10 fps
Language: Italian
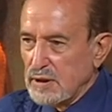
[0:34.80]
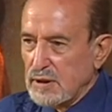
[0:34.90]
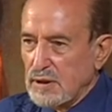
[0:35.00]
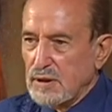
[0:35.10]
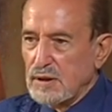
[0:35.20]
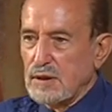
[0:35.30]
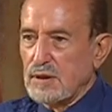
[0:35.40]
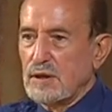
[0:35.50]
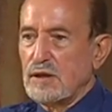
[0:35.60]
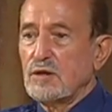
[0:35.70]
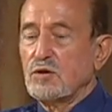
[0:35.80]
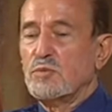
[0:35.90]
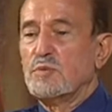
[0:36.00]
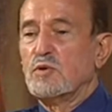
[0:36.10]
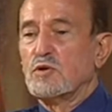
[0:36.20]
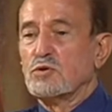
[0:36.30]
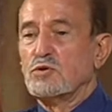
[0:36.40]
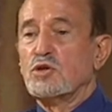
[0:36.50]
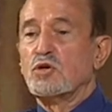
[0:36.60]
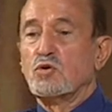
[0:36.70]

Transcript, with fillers: eh, e io abbi modo di